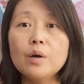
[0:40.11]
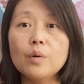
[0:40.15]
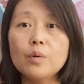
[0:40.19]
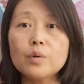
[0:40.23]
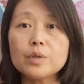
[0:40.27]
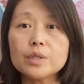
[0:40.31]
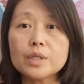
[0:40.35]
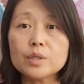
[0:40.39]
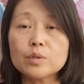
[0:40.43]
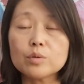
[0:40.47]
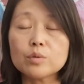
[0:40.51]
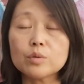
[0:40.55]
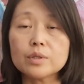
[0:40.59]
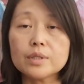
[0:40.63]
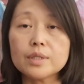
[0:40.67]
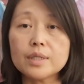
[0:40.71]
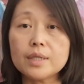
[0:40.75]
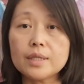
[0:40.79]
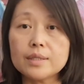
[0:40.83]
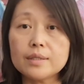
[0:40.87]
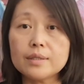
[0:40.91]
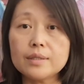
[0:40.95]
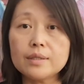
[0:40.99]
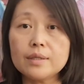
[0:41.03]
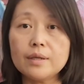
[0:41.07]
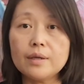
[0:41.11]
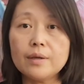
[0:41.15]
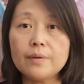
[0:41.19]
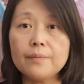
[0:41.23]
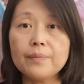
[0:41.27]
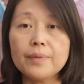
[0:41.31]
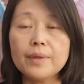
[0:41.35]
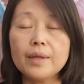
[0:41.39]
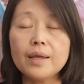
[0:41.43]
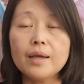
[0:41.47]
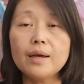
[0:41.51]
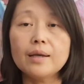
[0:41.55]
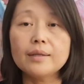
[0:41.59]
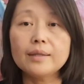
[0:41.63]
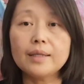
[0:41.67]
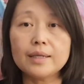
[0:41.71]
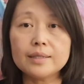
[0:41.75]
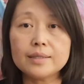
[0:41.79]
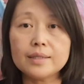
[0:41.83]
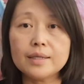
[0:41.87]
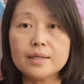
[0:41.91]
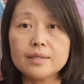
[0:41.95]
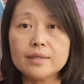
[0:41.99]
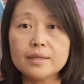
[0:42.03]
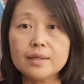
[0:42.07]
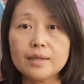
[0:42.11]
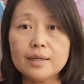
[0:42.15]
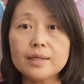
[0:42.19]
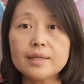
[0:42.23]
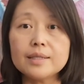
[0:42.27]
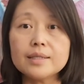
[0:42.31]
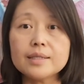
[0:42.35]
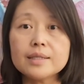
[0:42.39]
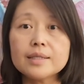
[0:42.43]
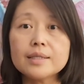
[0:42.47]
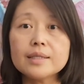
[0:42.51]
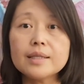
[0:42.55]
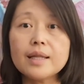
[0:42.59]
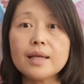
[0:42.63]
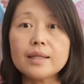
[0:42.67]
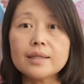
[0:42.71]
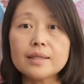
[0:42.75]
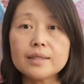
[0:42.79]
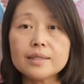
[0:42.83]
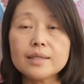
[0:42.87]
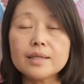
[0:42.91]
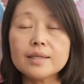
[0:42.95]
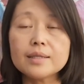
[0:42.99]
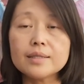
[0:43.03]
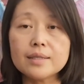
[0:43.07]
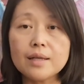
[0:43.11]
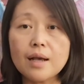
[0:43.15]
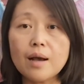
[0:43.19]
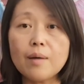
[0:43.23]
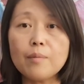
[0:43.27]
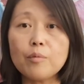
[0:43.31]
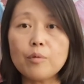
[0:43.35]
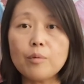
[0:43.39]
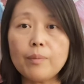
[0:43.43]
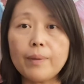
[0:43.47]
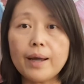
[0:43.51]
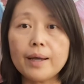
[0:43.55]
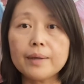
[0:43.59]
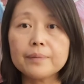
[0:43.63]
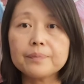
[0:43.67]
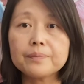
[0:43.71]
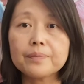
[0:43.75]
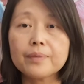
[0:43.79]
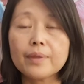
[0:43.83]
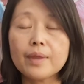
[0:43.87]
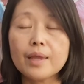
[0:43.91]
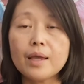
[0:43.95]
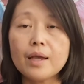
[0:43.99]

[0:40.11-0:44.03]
或者说这些哪些是可以期待的一些项目吧。